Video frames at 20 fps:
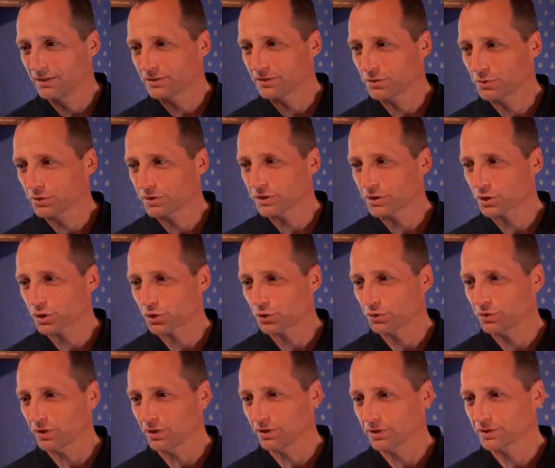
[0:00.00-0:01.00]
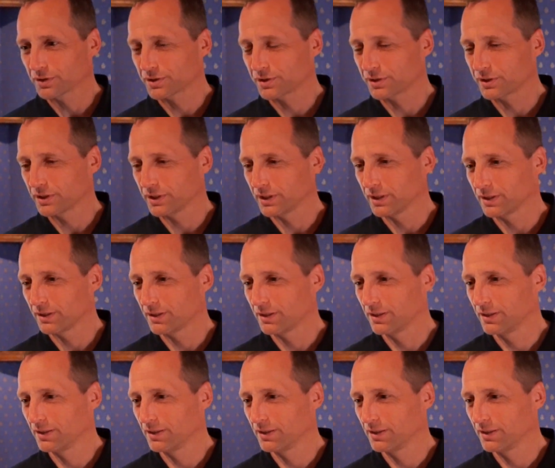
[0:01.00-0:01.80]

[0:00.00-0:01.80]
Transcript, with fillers: drückt sehr schön aus die